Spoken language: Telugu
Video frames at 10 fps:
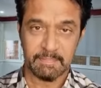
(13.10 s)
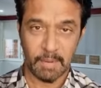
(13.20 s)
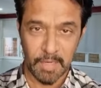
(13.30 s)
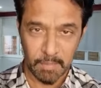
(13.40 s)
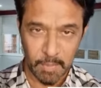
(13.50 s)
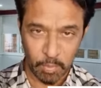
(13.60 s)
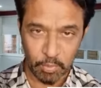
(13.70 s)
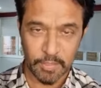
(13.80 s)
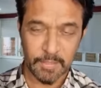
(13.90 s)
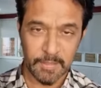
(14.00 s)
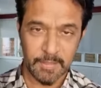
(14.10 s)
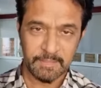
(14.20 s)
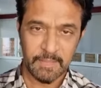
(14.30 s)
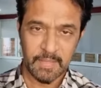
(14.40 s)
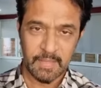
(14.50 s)
పని ఇప్పుడు పూర్తయింది
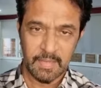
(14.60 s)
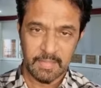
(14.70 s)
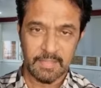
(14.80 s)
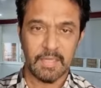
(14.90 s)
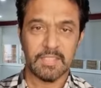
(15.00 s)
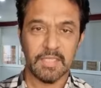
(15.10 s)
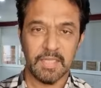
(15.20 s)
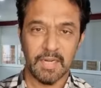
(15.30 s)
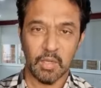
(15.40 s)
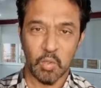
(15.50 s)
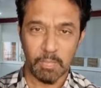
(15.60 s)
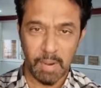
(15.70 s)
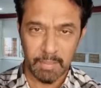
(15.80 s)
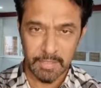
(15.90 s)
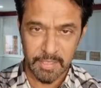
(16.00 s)
దీనికి చెందిన
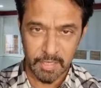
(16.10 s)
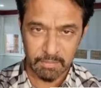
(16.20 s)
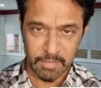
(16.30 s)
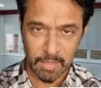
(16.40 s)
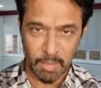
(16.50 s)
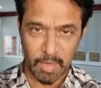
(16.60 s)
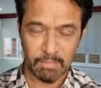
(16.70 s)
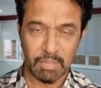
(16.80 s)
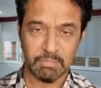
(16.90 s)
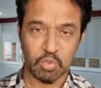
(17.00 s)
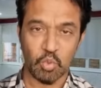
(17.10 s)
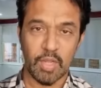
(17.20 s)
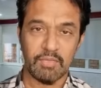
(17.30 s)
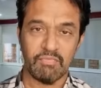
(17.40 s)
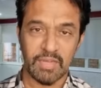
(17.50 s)
కుంభాభిషేకం సమారంభం
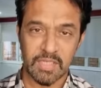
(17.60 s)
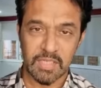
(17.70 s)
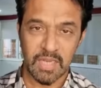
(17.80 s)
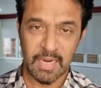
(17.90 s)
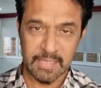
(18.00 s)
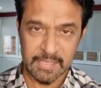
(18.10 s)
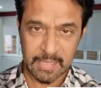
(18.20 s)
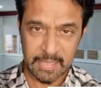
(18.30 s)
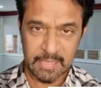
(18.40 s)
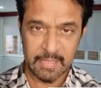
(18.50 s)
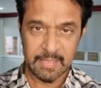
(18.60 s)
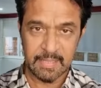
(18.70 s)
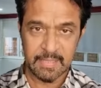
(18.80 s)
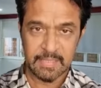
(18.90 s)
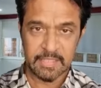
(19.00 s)
జూలై ఫస్ట్ అండ్ సెకండ్
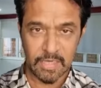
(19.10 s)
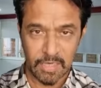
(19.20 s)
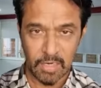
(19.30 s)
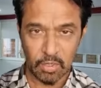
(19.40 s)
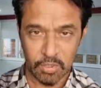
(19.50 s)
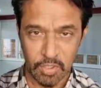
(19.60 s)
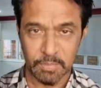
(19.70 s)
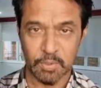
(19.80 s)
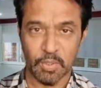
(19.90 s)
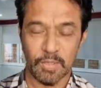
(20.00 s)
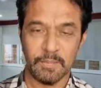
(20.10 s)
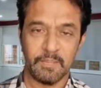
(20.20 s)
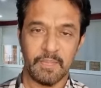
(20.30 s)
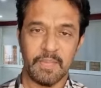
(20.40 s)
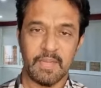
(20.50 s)
చెన్నైలో జరుపుతున్నాం
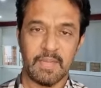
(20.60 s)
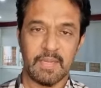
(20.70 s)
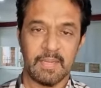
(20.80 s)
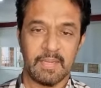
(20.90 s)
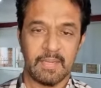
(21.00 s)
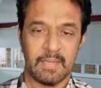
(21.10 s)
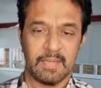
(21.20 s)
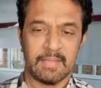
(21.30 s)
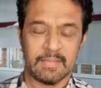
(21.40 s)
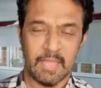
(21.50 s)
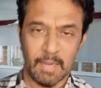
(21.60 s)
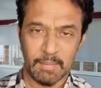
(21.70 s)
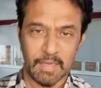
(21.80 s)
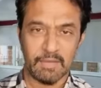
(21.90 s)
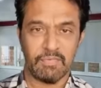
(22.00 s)

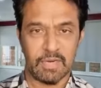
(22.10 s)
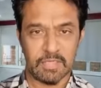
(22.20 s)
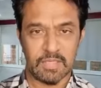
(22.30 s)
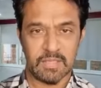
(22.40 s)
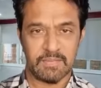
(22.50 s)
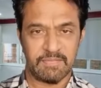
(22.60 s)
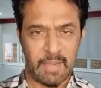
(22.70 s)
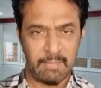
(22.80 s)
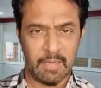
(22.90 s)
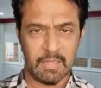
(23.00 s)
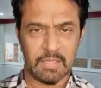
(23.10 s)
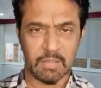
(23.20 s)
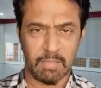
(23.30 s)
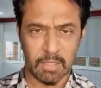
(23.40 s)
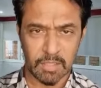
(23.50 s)
చాలామంది నా ఫ్రెండ్స్ ఫ్యామిలీస్
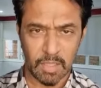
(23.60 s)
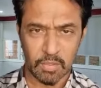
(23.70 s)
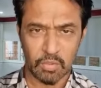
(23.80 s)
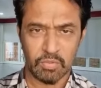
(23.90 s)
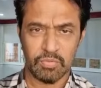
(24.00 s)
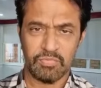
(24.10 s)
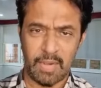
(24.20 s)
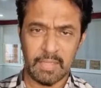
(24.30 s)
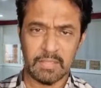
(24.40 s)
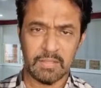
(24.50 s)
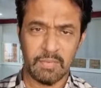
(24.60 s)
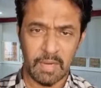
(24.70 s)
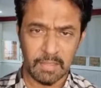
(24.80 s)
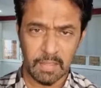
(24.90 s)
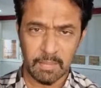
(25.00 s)
భక్తాదులు ఫ్యాన్స్
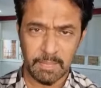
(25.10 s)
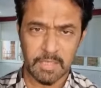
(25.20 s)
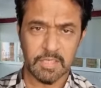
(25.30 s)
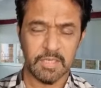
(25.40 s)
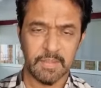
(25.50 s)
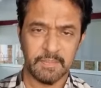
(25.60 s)
వీళ్ళందరిని పిలిచి